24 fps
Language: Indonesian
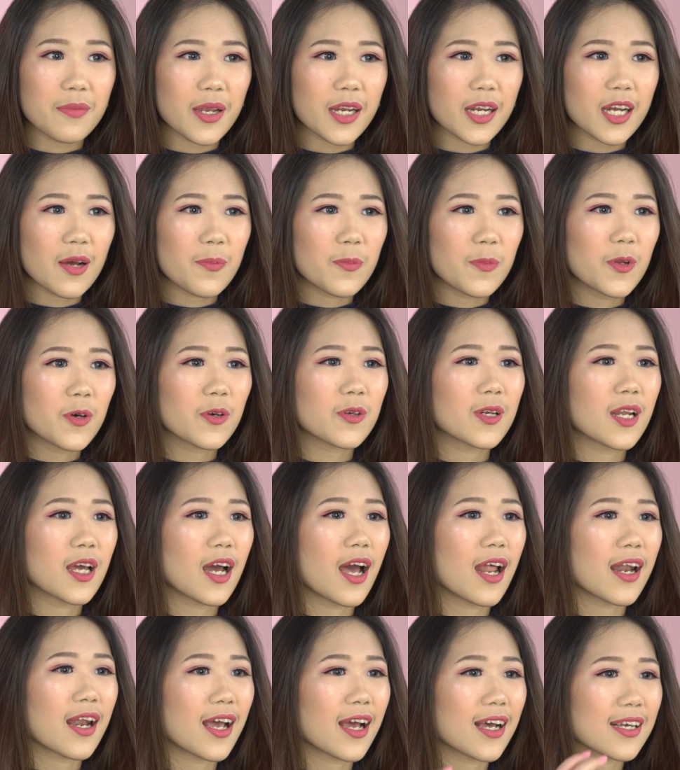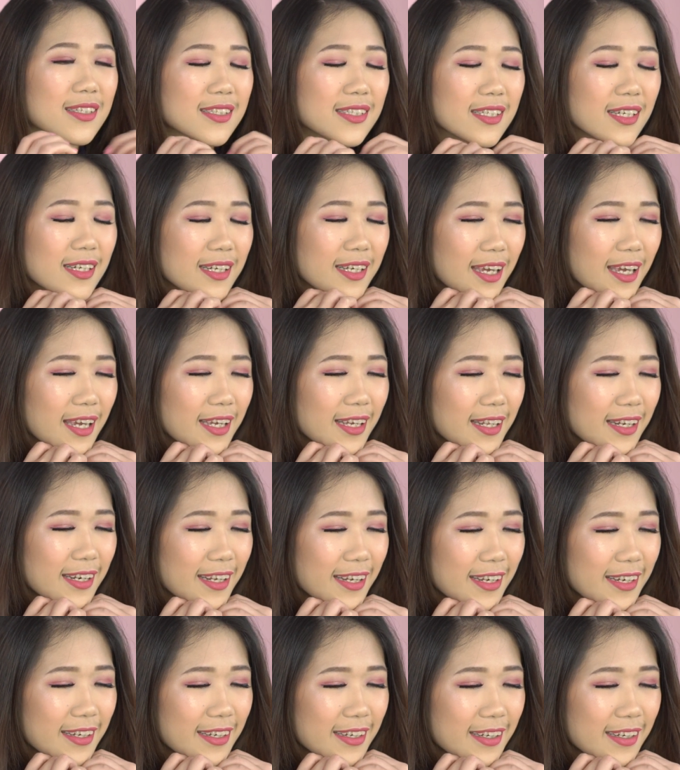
makeup look dengan hasil kayak gini.